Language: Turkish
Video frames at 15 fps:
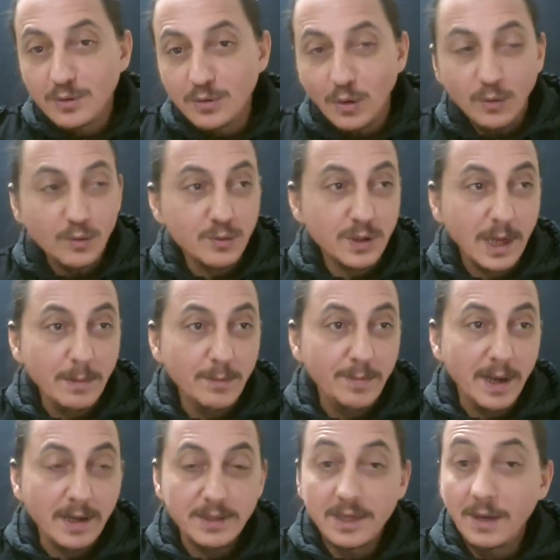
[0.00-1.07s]
çok güzel bir
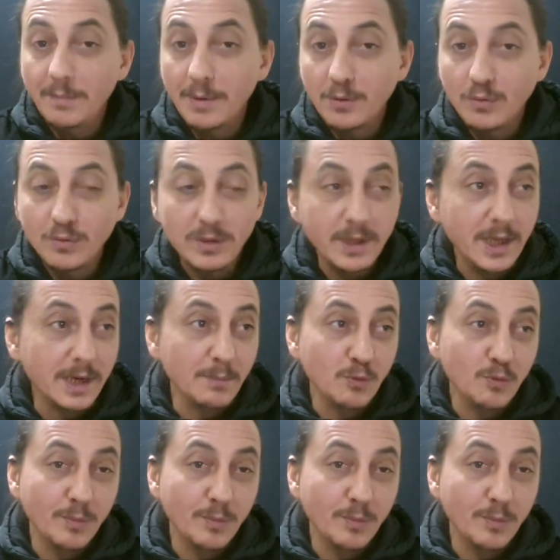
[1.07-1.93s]
perşembe günü dilerim.